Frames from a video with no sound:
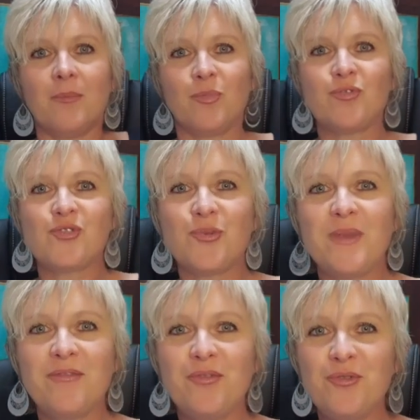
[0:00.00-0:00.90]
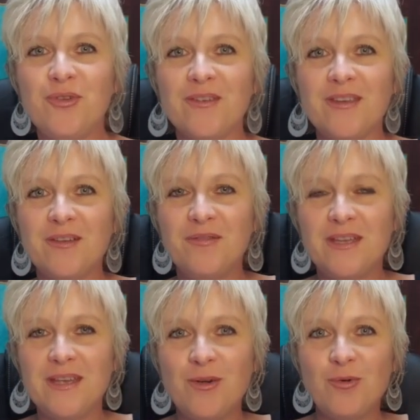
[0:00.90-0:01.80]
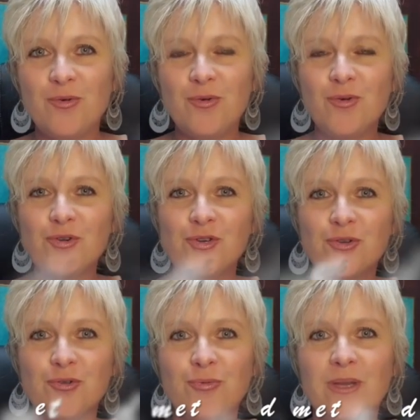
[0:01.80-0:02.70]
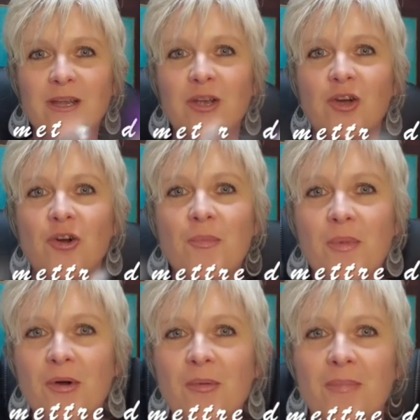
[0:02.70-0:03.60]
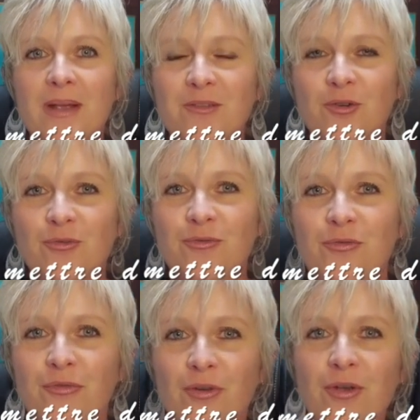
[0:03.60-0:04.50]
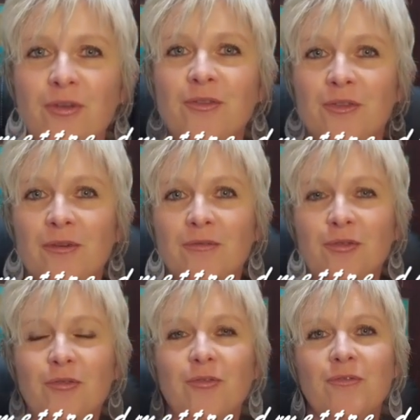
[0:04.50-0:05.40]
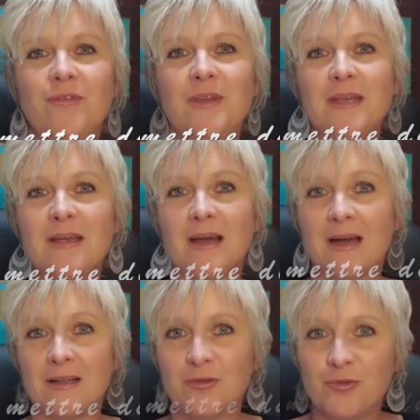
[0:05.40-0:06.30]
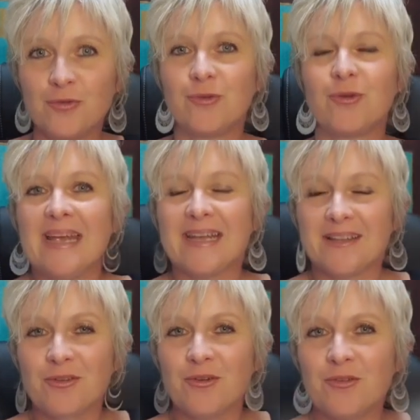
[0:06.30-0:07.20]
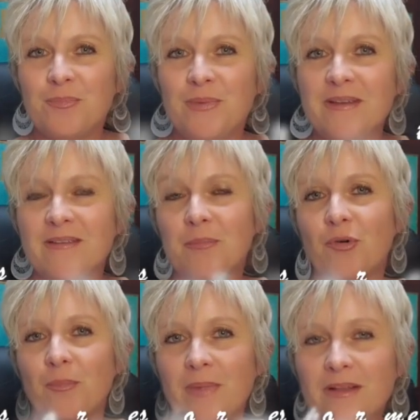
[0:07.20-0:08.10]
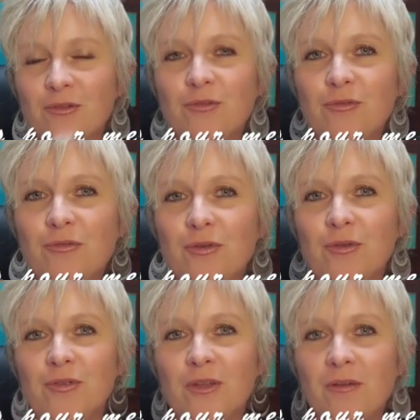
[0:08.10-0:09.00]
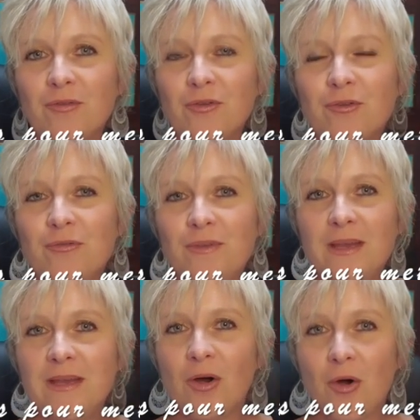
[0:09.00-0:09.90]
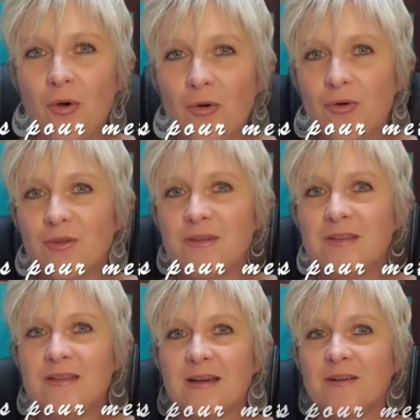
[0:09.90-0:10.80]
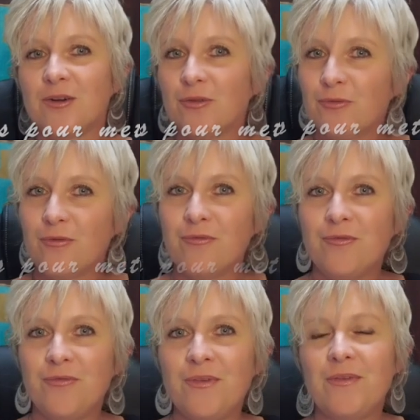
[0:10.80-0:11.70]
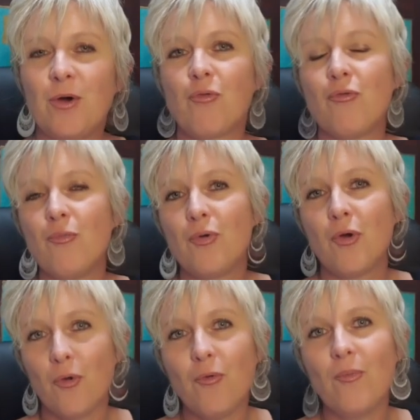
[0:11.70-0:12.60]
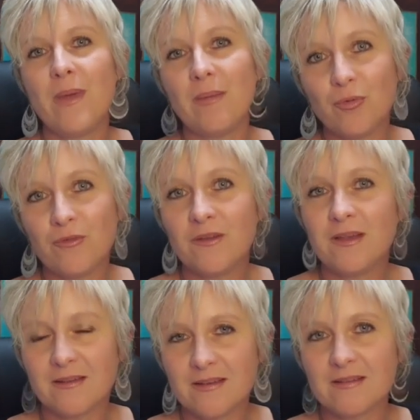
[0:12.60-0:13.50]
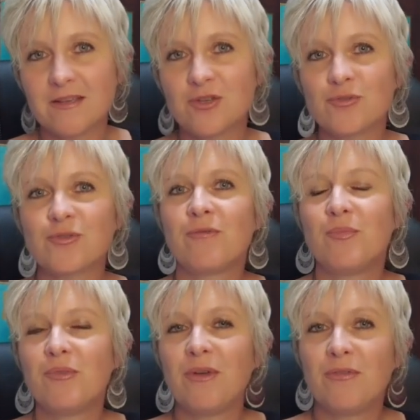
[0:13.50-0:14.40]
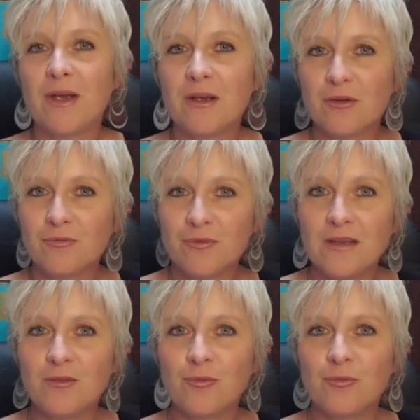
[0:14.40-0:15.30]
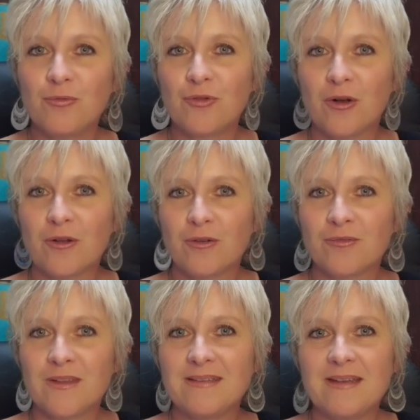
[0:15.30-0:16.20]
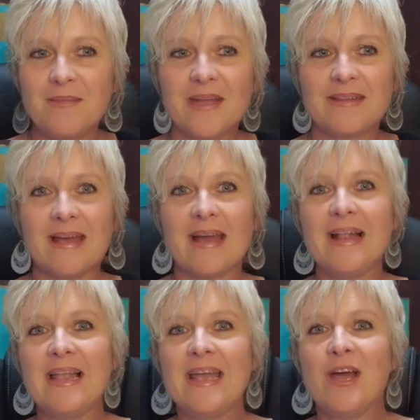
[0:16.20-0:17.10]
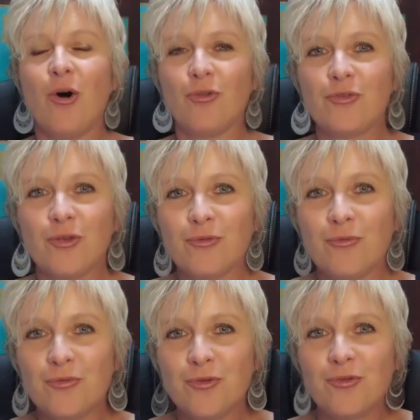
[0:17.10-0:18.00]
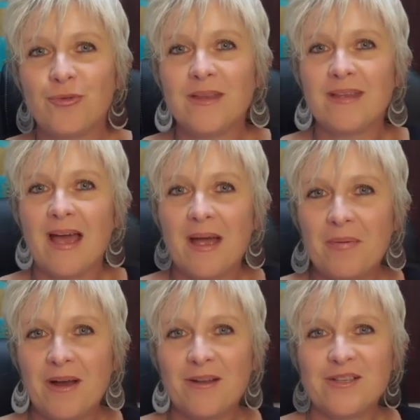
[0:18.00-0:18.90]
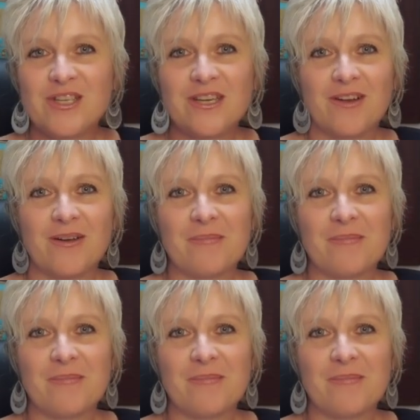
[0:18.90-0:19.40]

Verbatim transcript: Bonjour, bienvenue dans cette vidéo. Aujourd'hui, comment mettre du fun dans votre vie à deux 14 pistes pour mettre du fun dans votre vie au quotidien quand vous vivez en couple ou même aussi il y a certaines choses que vous pouvez faire quand vous êtes tout seul, quand vous êtes célibataire. On se retrouve tout de suite après le jingle.